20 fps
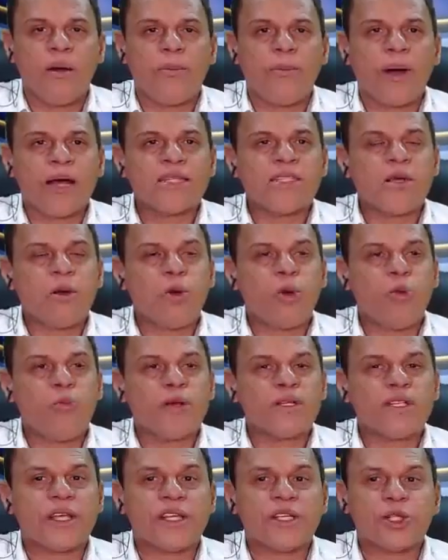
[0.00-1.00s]
Mas em
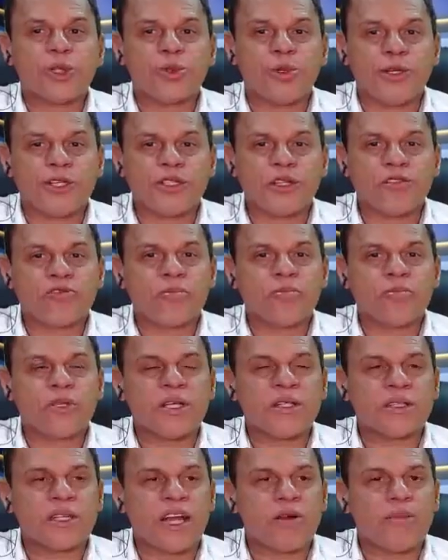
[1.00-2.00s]
algumas regiões nós vamos
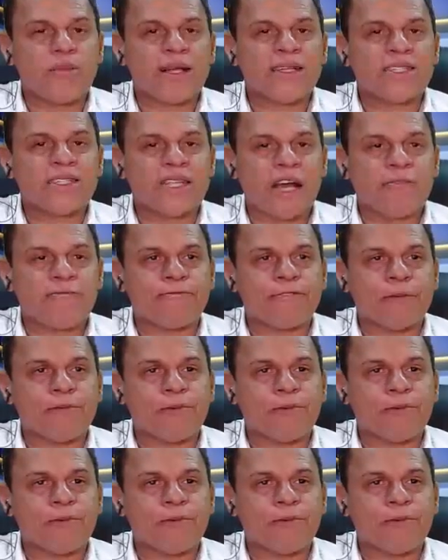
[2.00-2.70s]
entrar numa safra.